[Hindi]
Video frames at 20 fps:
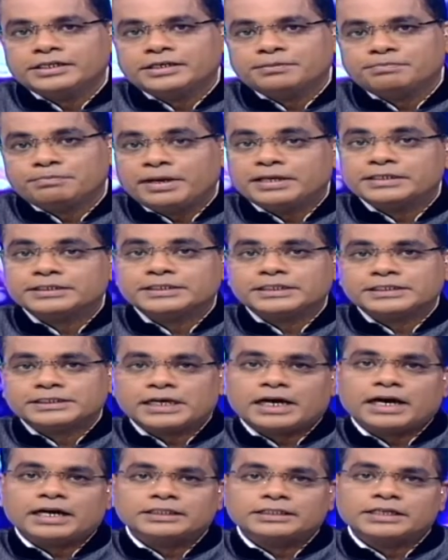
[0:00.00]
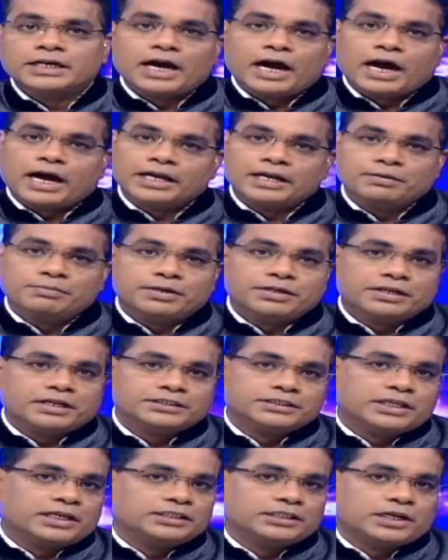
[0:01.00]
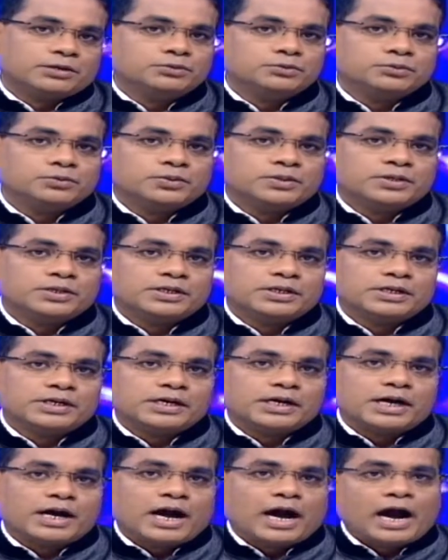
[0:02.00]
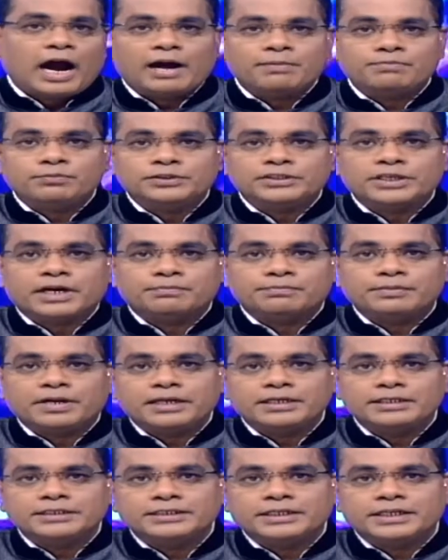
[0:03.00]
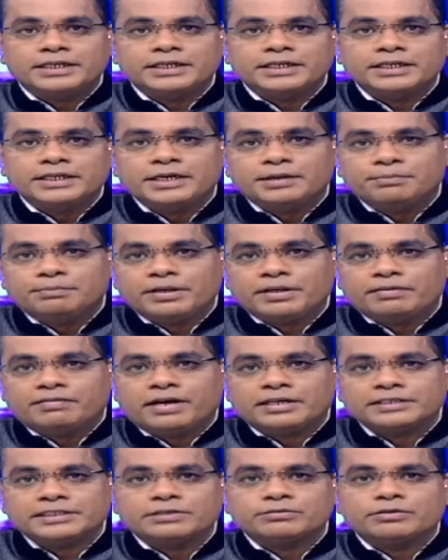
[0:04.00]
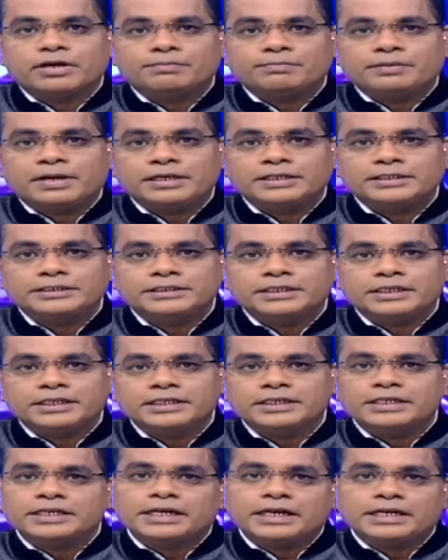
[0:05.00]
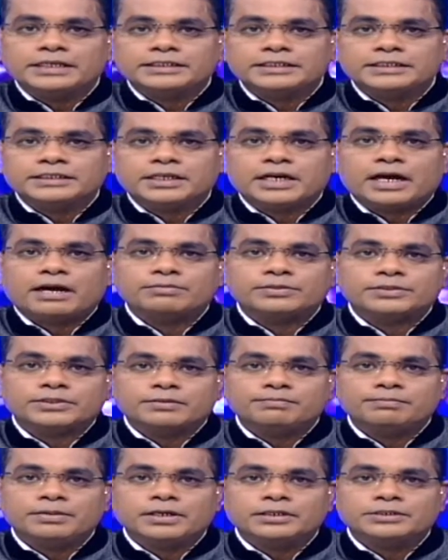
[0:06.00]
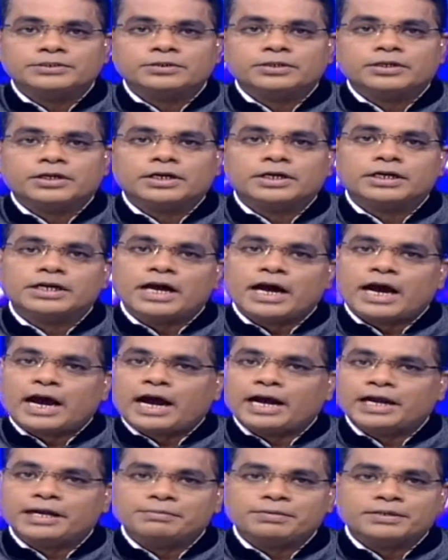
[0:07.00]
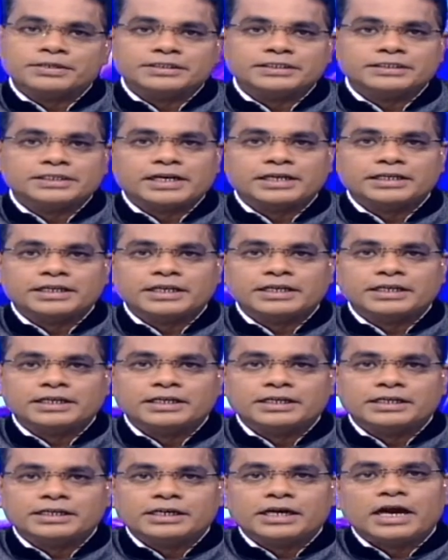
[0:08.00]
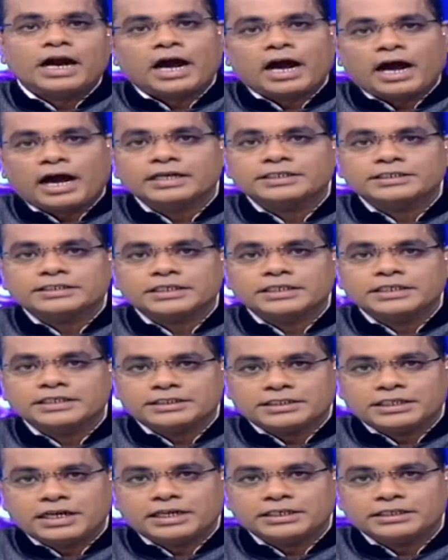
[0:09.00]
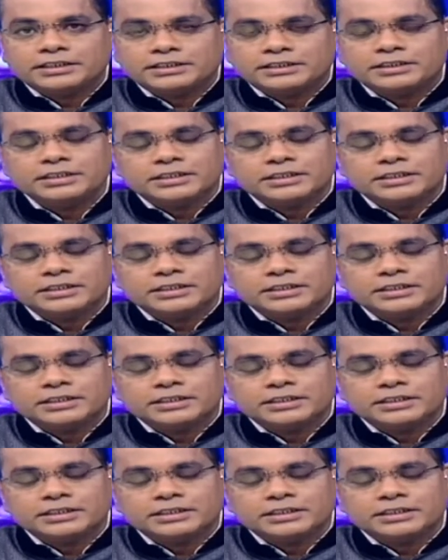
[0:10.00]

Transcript: मैं इसके साथ आगे बढ़ना चाहता हूँ आप मुझे अपना लीजिए मेरे भाषा को अपना लीजिए इसी तरह हम सब मिलजुल कर आगे बढ़ते जाएंगे आज के लिए इतना ही